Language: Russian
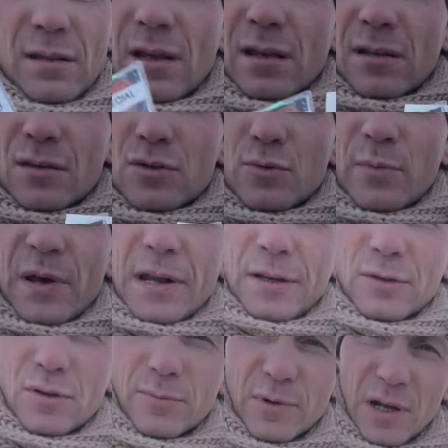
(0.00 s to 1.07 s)
на зубаря,
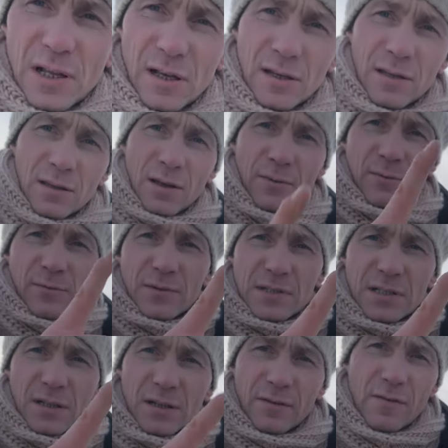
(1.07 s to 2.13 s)
который брали. Там
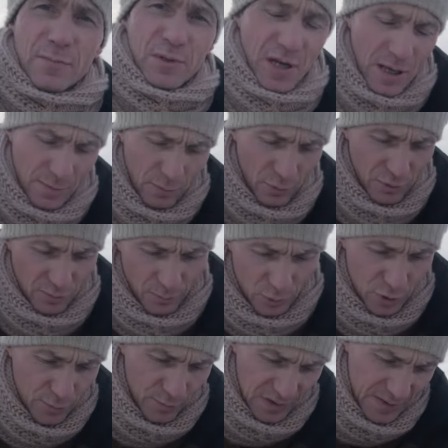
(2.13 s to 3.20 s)
ссылка в описании будет,
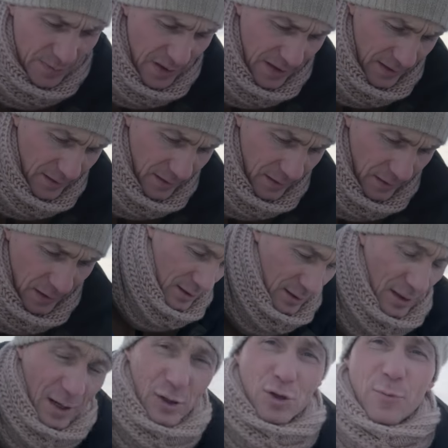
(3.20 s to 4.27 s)
может посмотреть.
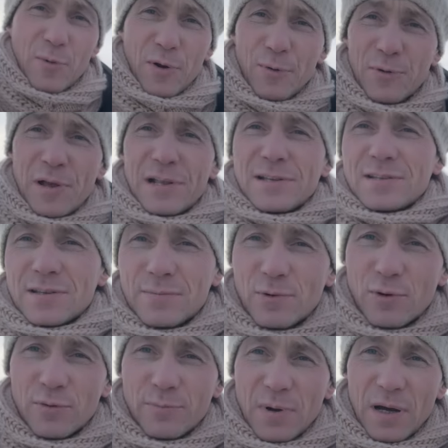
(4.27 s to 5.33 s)
Хорошо прогулялись с
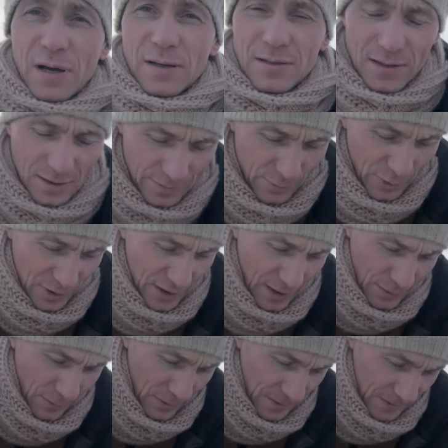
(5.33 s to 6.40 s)
семьей по Тихому
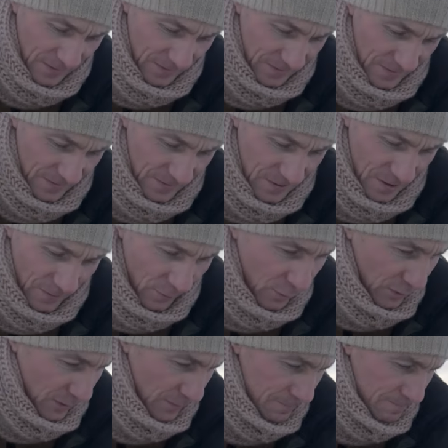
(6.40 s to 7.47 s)
океану.
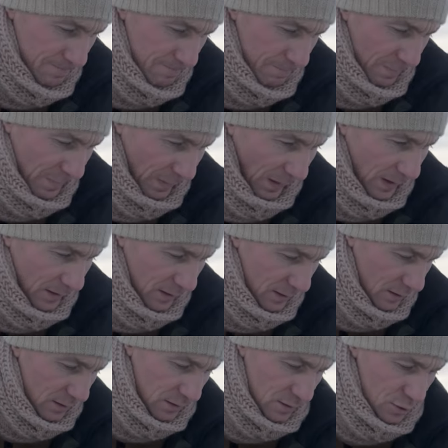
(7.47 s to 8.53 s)
Вот.
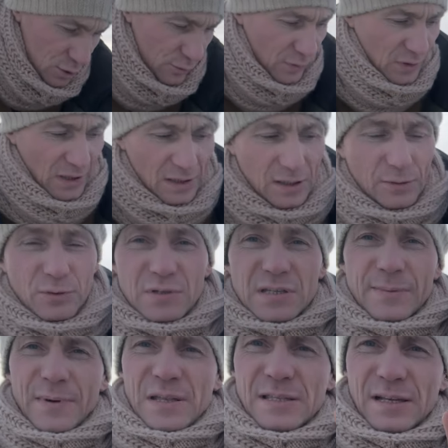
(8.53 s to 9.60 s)
Э, еще вот такие вот
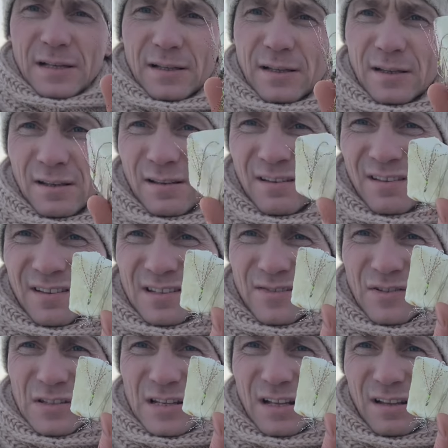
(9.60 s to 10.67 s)
самодельные
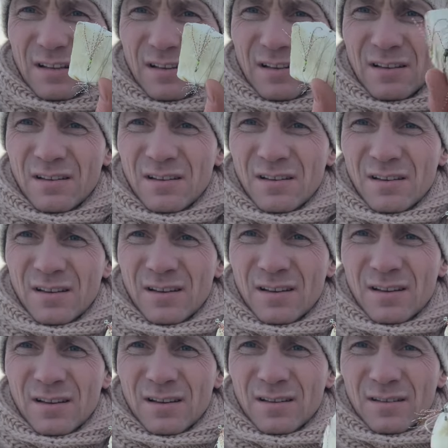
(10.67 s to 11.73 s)
связал.
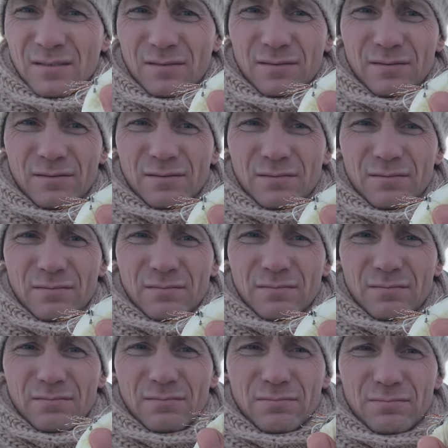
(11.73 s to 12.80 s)

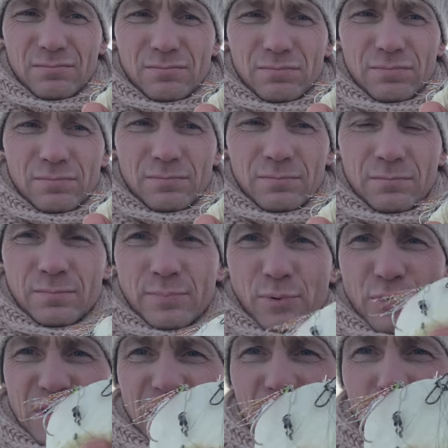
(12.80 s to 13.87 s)
Э, Просто